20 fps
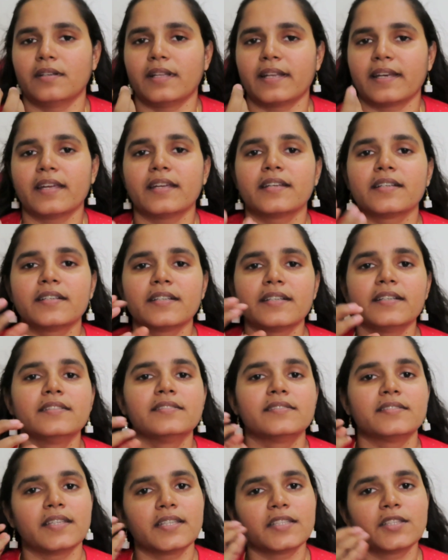நிறைய
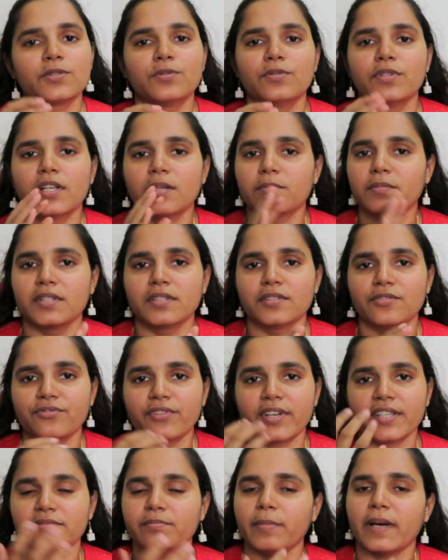இன்க்ரீடியன்ட் சேர்த்து கூட நம்ம அந்த
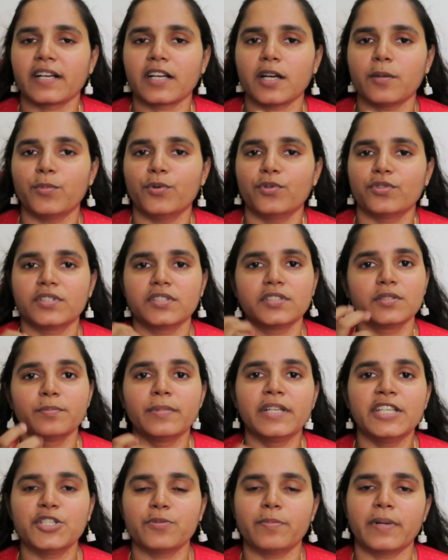ஃபேஸ் பேக்காக போட்டு
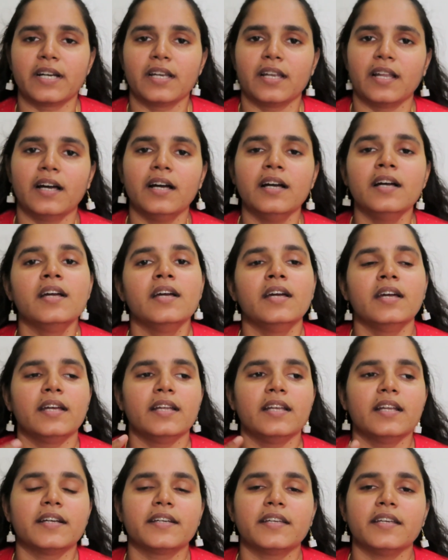ப்ளீச் பண்ணலாம்
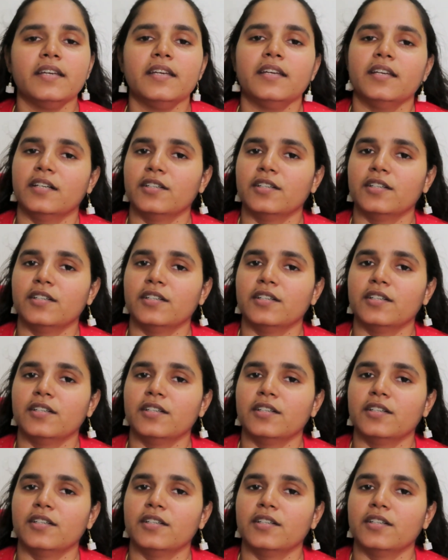இல்லாட்டி